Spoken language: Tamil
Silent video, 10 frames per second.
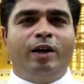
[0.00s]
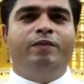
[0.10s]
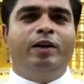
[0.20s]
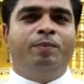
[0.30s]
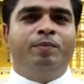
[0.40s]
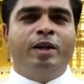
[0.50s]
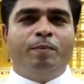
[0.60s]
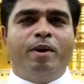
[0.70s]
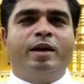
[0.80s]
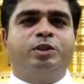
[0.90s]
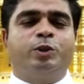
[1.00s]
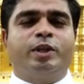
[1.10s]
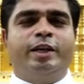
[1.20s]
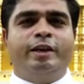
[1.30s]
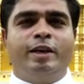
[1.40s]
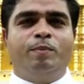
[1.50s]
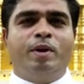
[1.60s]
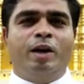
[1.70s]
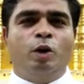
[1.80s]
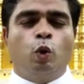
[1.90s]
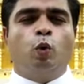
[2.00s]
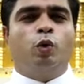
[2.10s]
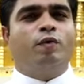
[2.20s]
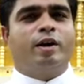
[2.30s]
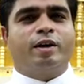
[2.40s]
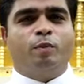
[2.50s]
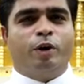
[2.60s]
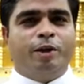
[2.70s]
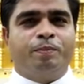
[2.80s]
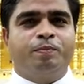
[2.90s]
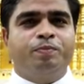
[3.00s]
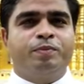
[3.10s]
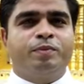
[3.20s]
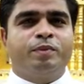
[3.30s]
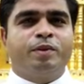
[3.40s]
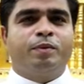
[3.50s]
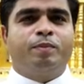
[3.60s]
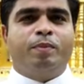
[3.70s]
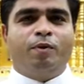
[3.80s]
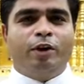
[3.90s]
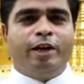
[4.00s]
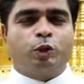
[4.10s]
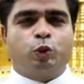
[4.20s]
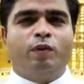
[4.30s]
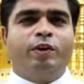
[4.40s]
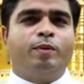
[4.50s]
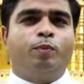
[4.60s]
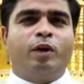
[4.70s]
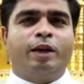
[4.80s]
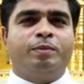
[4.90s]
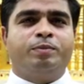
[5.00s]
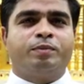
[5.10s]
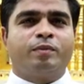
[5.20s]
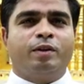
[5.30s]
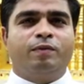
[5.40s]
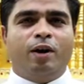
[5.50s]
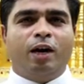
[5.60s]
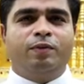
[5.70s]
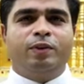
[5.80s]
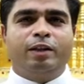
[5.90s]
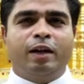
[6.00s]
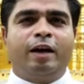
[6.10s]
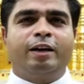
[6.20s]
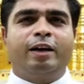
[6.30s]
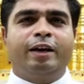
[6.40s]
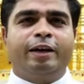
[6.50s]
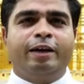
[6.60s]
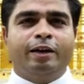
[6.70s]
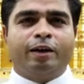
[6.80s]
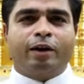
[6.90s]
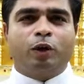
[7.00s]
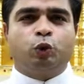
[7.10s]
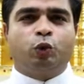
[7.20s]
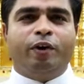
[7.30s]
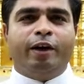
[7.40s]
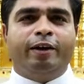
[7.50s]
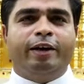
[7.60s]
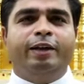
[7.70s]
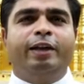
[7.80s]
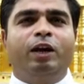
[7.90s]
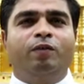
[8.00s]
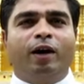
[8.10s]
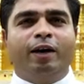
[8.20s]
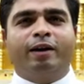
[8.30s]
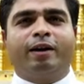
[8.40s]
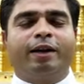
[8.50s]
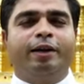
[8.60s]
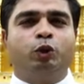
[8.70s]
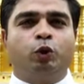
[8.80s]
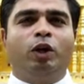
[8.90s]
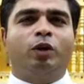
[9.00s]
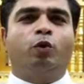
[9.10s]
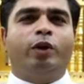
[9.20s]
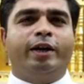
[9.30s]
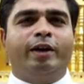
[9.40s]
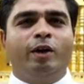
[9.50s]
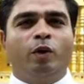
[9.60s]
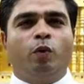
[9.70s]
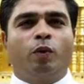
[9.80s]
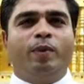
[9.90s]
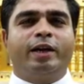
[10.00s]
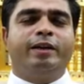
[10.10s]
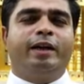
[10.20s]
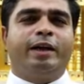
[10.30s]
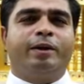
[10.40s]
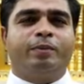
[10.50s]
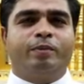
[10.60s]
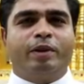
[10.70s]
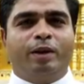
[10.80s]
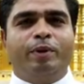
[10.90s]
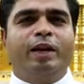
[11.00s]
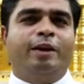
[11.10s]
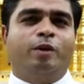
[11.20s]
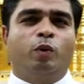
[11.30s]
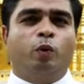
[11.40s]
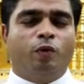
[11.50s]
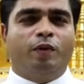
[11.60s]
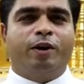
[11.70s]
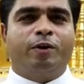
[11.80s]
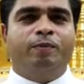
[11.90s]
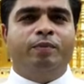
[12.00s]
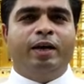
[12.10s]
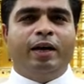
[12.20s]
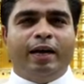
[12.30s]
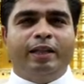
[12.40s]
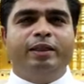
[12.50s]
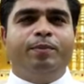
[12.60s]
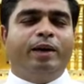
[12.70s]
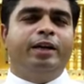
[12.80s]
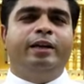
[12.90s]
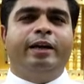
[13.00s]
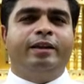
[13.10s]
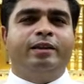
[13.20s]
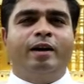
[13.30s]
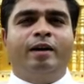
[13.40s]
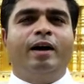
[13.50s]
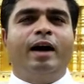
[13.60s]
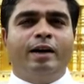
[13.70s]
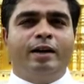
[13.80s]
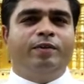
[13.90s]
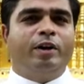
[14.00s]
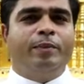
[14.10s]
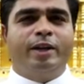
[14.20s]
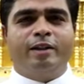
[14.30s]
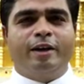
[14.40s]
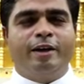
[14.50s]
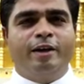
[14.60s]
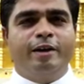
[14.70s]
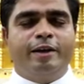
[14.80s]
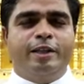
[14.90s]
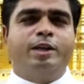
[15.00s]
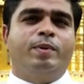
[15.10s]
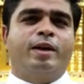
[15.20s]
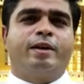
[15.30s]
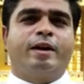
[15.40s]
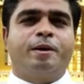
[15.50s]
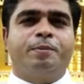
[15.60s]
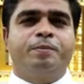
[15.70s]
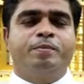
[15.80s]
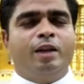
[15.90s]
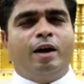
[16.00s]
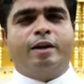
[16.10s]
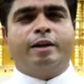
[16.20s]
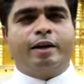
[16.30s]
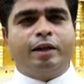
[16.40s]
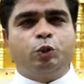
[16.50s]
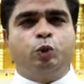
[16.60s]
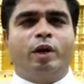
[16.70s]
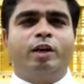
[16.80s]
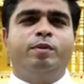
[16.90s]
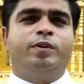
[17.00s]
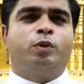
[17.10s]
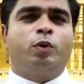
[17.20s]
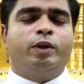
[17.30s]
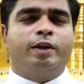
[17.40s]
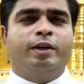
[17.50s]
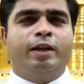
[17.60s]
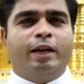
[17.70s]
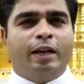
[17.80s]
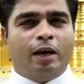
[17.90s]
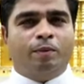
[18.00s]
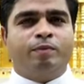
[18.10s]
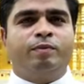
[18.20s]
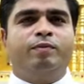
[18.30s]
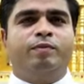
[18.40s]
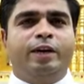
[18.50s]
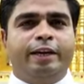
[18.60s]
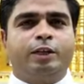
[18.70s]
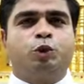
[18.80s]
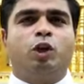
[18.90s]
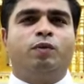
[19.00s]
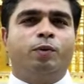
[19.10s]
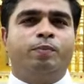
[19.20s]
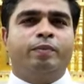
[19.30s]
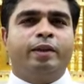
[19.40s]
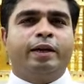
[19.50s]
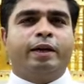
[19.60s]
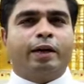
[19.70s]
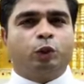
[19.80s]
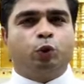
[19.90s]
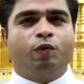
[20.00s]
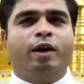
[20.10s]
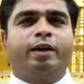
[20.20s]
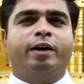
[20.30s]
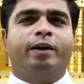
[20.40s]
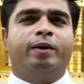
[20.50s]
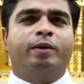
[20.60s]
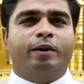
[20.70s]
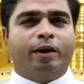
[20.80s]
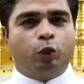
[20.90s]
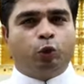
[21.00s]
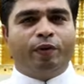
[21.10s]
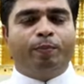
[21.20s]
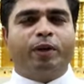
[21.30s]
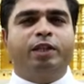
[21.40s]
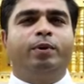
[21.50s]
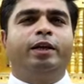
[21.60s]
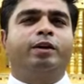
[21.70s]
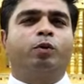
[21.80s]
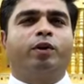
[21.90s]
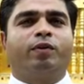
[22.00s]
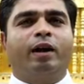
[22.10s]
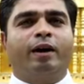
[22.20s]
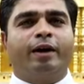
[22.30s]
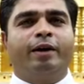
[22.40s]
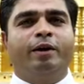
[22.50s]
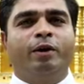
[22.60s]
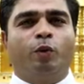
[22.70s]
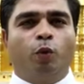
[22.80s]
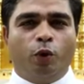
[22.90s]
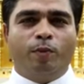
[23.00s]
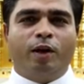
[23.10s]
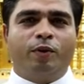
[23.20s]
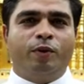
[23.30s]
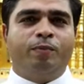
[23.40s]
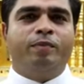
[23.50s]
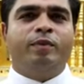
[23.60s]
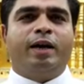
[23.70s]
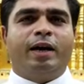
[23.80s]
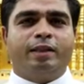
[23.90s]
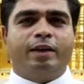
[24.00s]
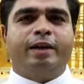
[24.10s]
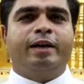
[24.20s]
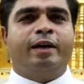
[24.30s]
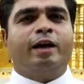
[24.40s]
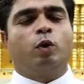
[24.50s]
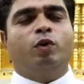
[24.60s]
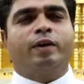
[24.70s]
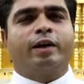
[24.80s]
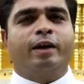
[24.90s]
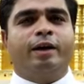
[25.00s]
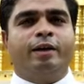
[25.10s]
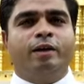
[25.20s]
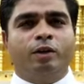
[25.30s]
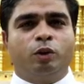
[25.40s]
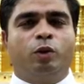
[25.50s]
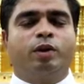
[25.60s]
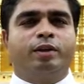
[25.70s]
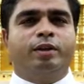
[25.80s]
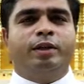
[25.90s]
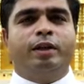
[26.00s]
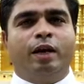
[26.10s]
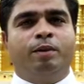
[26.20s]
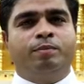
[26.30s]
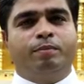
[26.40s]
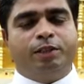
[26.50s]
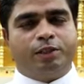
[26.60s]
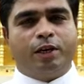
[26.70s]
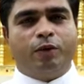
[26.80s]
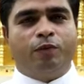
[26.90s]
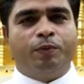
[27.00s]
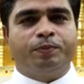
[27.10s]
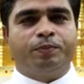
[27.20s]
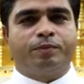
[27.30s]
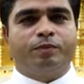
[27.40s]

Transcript: வாழ்விலும் மாற்றத்தை நம்மால் உருவாக்க முடியும் பவுலடியார் சொல்வதைப் போல வாழ்வது நான் அல்ல கிறிஸ்துவே என்னில் வாழ்கிறார் என்று சொல்லக்கூடிய ஒரு மனநிலை நம்மிலே உருவாகும் அந்த மனநிலையை தான் ஆண்டவர் நம்மிடத்திலே எதிர்பார்க்கிறார் ஆக கிறிஸ்துவ அனுபவத்தோடு நாம் வெளியே சொல்லுவோம் கிறிஸ்துவாக கிறிஸ்துவை பிரதிபலிக்கக்கூடியவர்களாக உருமாறுவோம் அத்தகைய அருள்வரங்களை தொடர்ந்து நாம் மன்றாடுவோம்